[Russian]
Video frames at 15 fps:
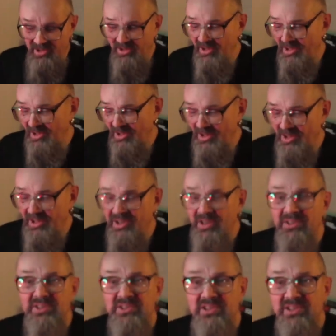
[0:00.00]
ля-ля-ля,
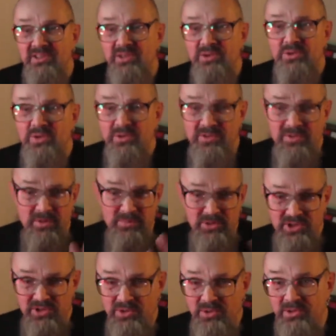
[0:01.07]
как-то сказали, что это вам
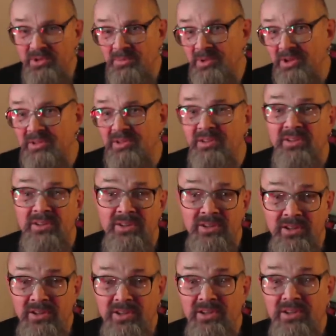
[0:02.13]
не идет, ребята.
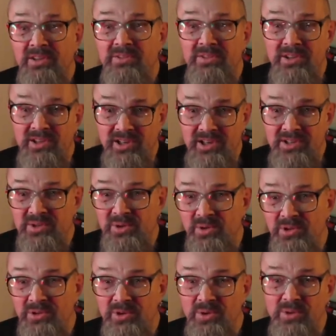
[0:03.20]
Вы играете
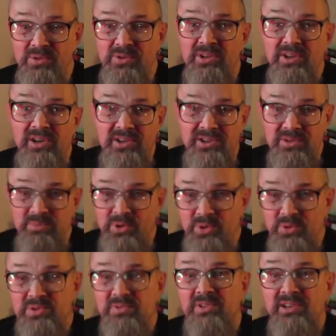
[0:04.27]
рок-н-ролл, вы играете
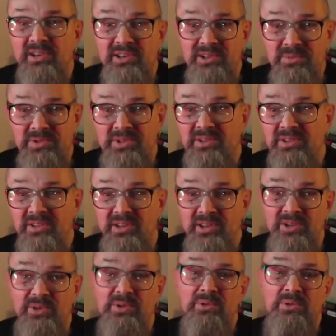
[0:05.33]
блюз, вы играете
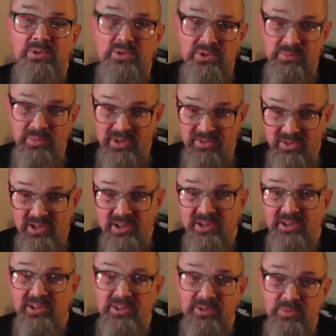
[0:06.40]
психоделию, люди привыкли
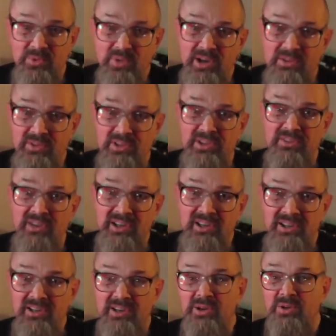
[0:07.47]
к этому, а вы
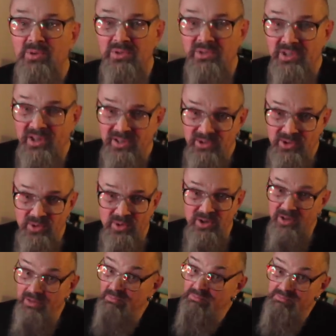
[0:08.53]
навалили какого-то
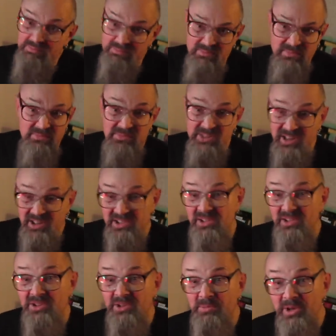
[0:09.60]
арт-рока. Так
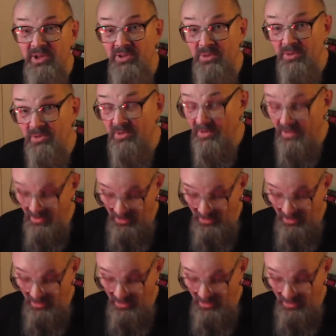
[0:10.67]
дело не пойдет.